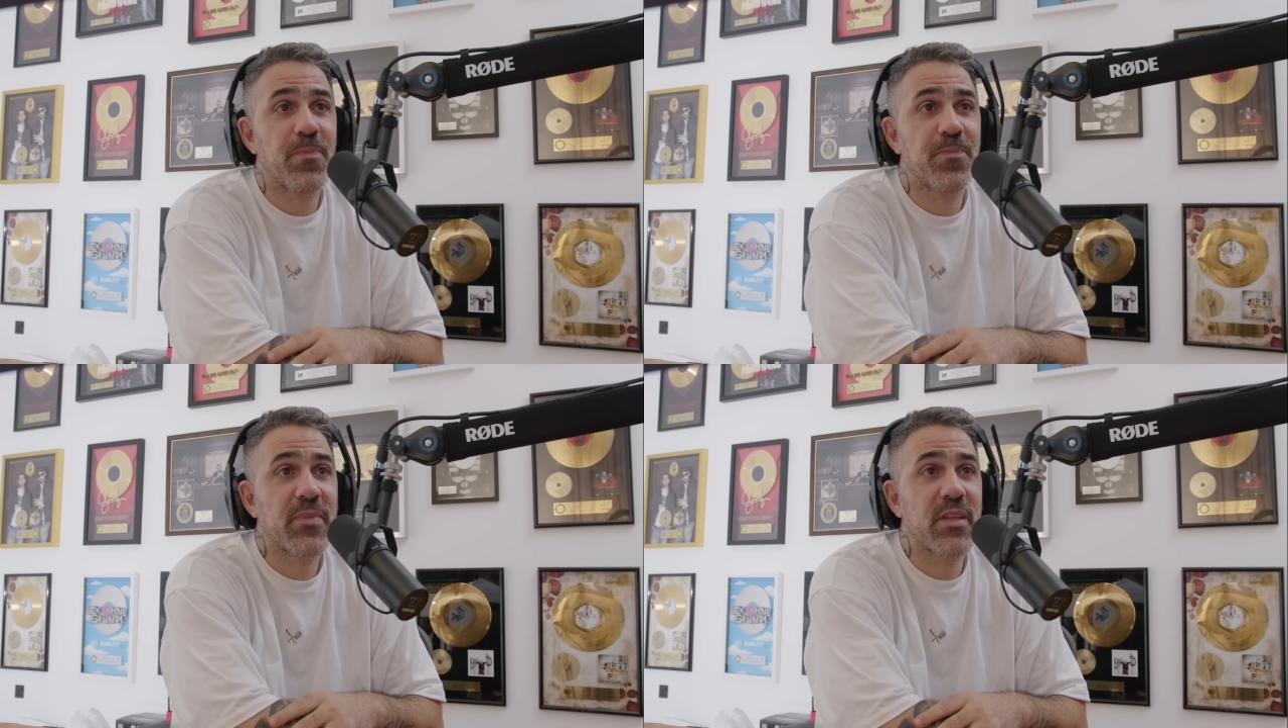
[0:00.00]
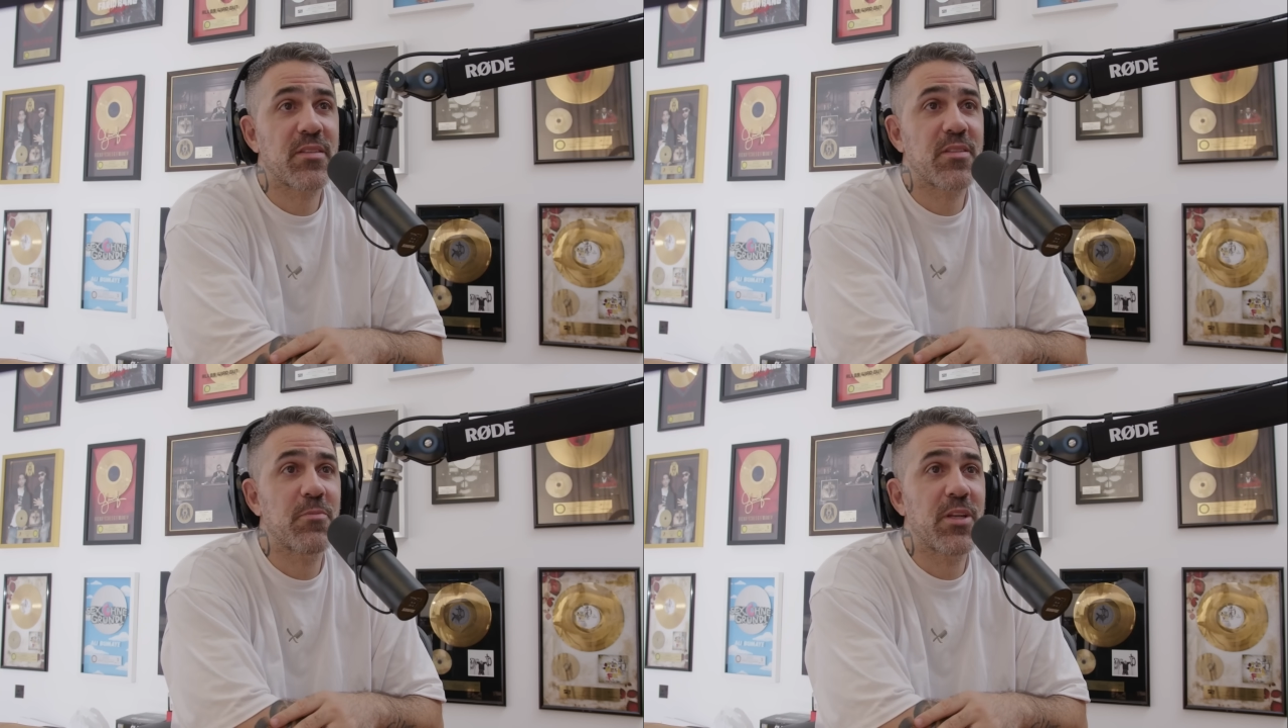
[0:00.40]

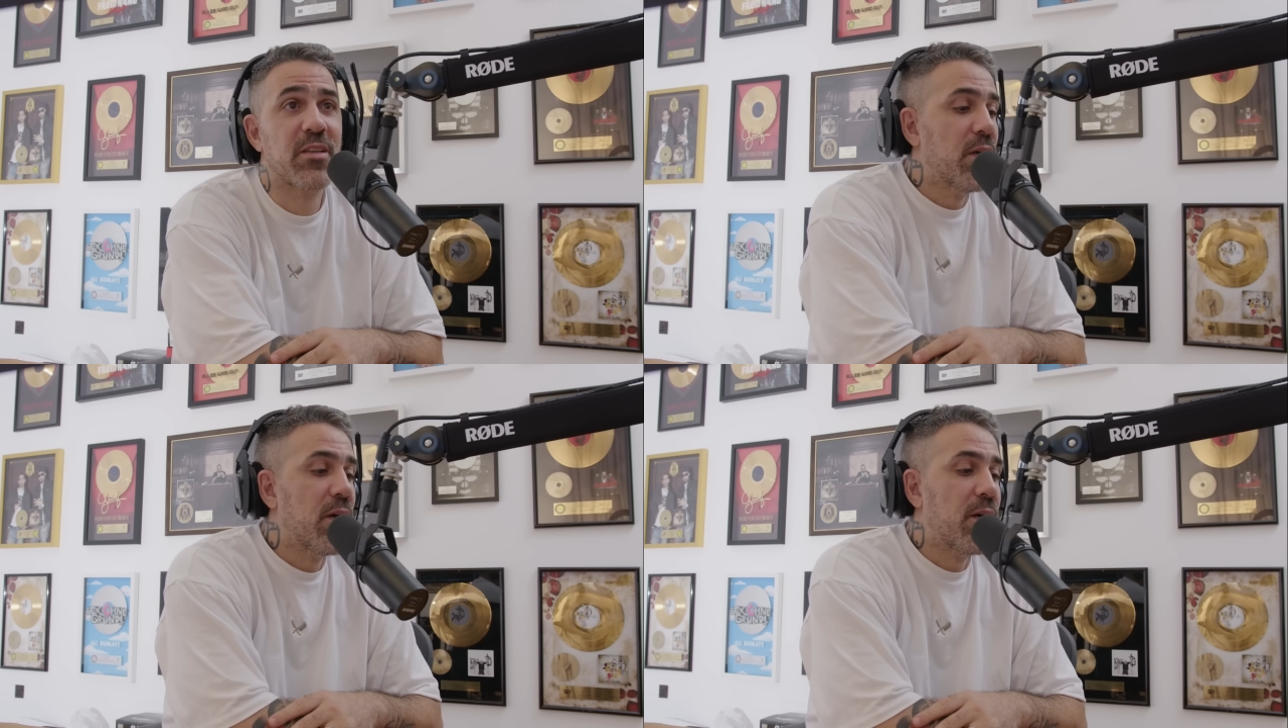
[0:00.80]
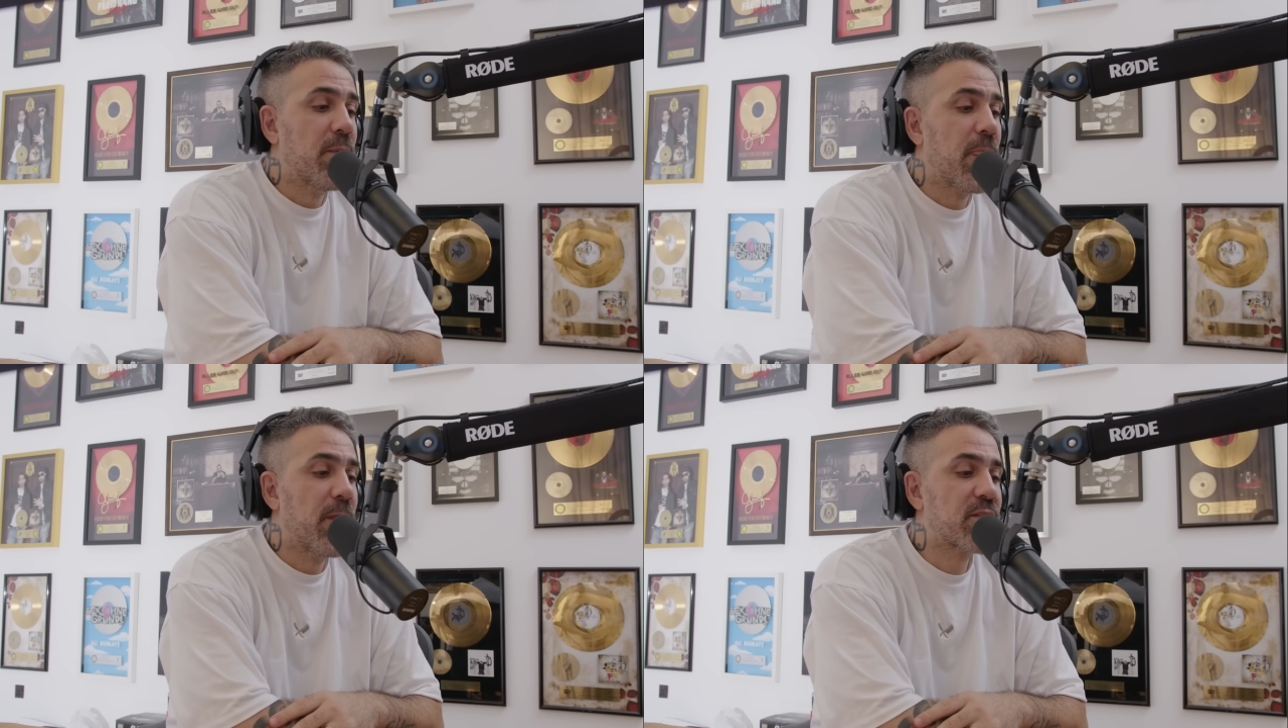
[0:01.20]
Das ist mir nix.
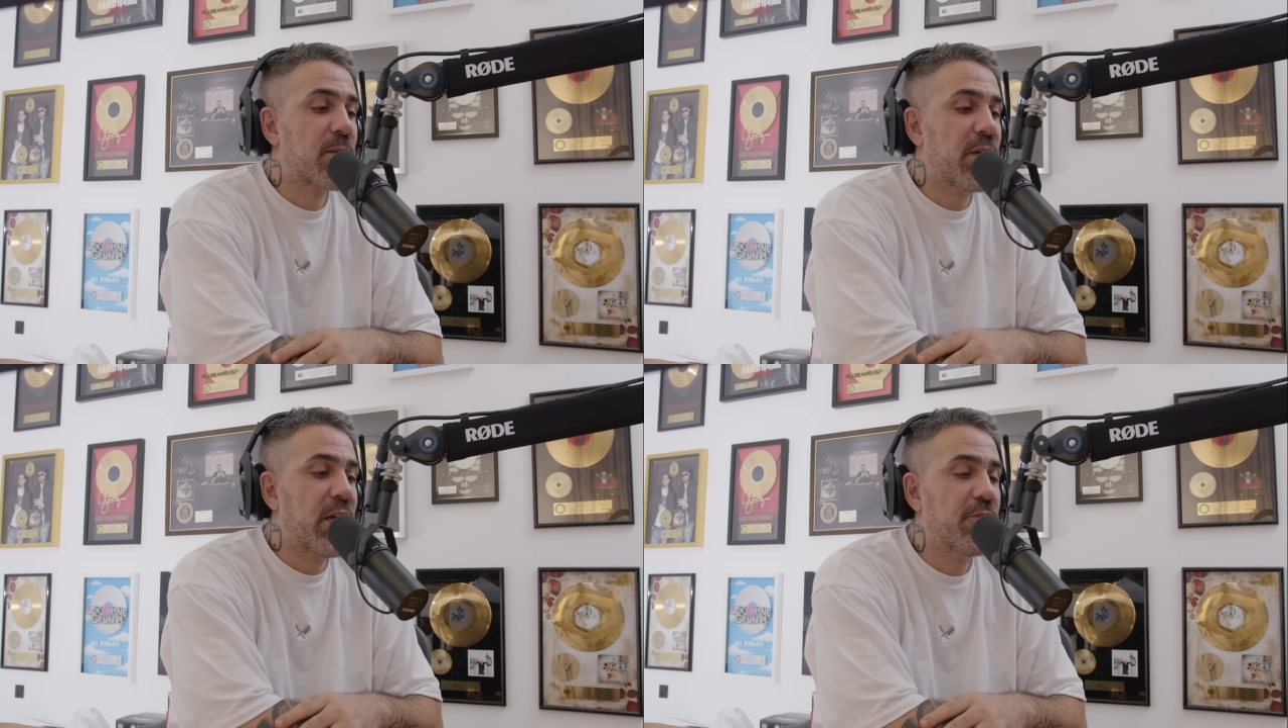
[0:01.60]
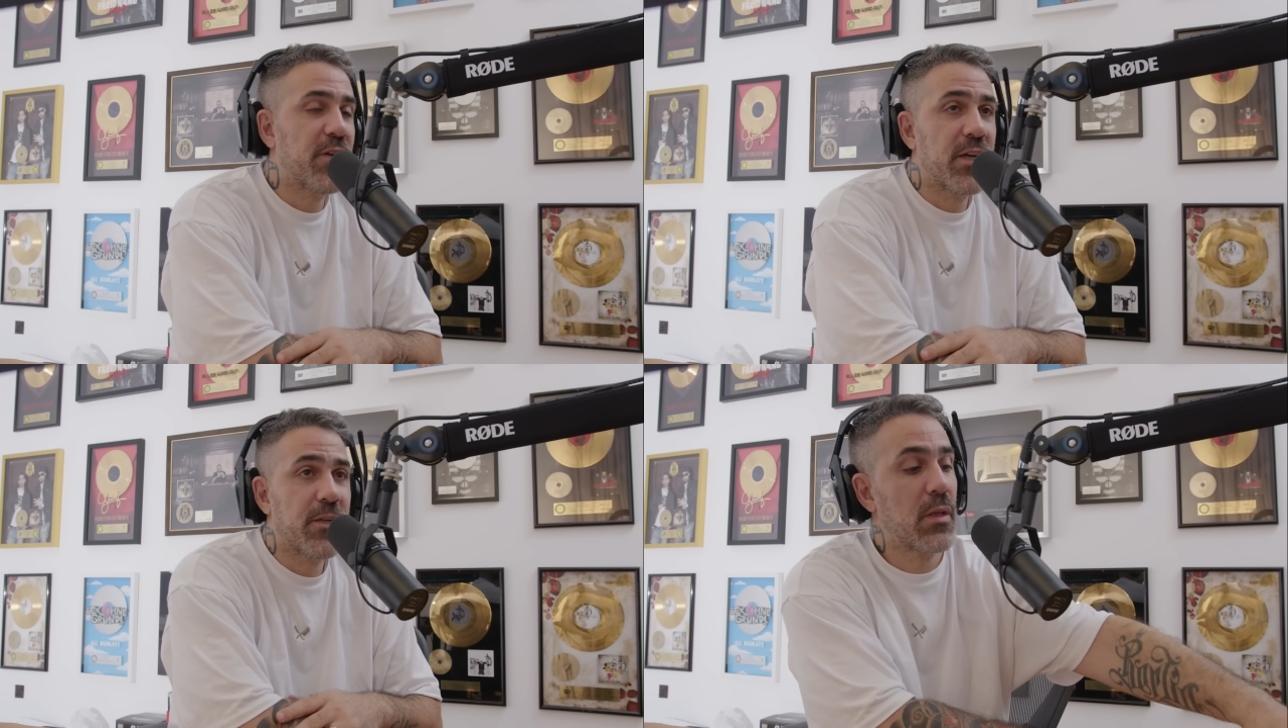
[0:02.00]
Ähm, es gibt einen
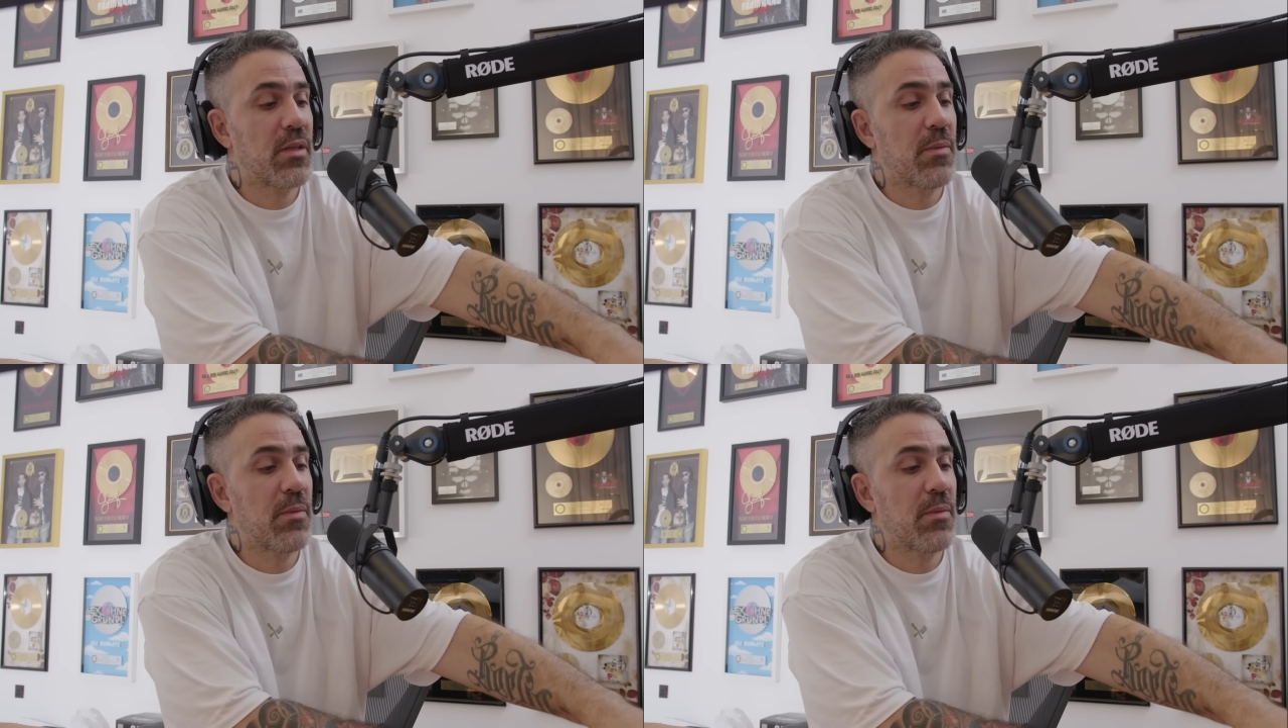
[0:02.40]
Verein,